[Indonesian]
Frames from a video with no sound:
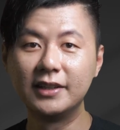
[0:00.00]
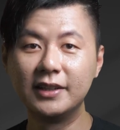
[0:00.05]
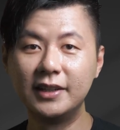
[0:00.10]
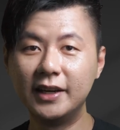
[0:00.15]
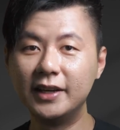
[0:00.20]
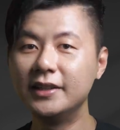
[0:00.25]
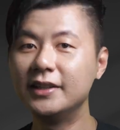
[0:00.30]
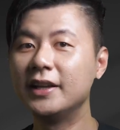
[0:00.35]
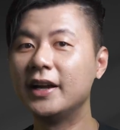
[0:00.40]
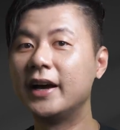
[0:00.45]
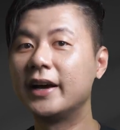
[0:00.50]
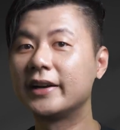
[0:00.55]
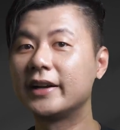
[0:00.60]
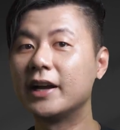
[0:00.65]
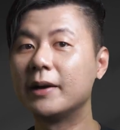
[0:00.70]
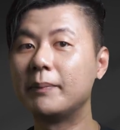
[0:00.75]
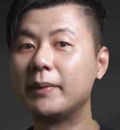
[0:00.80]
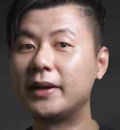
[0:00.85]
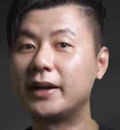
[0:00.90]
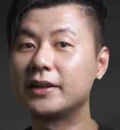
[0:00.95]
dan
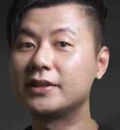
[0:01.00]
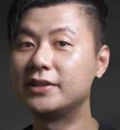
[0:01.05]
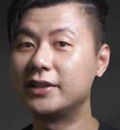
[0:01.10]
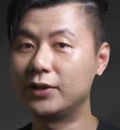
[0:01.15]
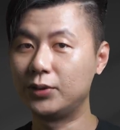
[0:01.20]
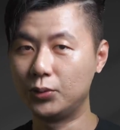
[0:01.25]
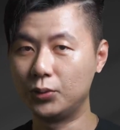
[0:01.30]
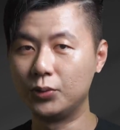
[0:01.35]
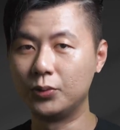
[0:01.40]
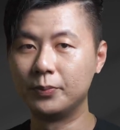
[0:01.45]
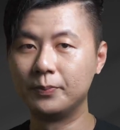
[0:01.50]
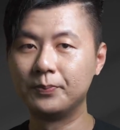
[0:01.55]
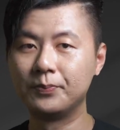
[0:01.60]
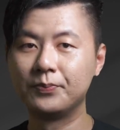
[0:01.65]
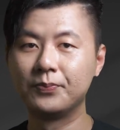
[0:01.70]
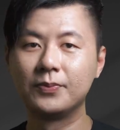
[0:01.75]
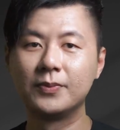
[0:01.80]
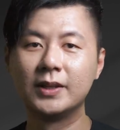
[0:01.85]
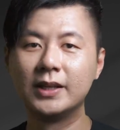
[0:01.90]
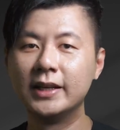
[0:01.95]
harga perak jatuh.
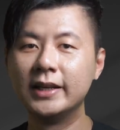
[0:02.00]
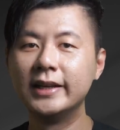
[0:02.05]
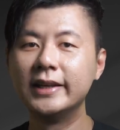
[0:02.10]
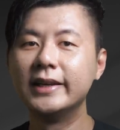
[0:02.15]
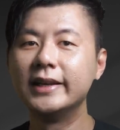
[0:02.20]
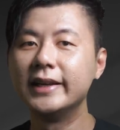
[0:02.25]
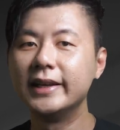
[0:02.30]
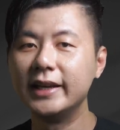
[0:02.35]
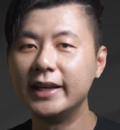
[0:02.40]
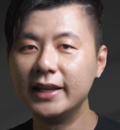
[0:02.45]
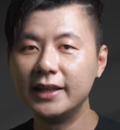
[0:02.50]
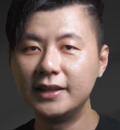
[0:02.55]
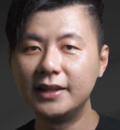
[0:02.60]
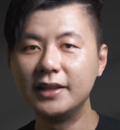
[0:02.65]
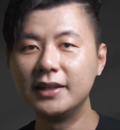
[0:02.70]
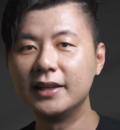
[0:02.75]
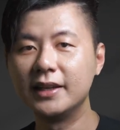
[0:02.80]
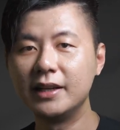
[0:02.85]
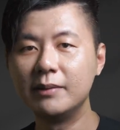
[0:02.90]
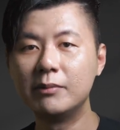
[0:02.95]
Inti
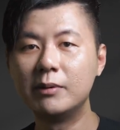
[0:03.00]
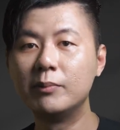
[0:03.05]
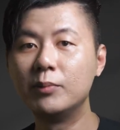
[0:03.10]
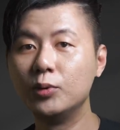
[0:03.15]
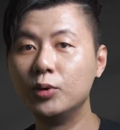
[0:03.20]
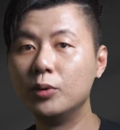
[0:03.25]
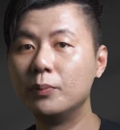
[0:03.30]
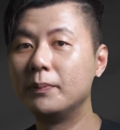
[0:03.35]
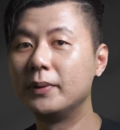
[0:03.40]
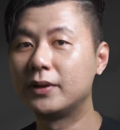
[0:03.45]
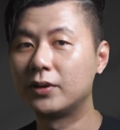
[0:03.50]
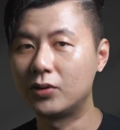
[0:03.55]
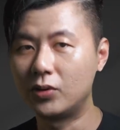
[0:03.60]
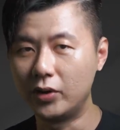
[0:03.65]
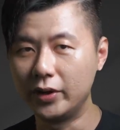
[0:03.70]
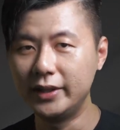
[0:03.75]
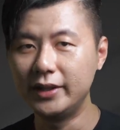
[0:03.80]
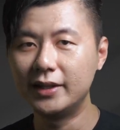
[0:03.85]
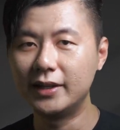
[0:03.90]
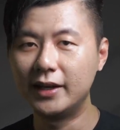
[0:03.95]
dari membunuh
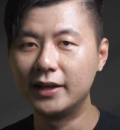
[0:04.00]
Bitcoin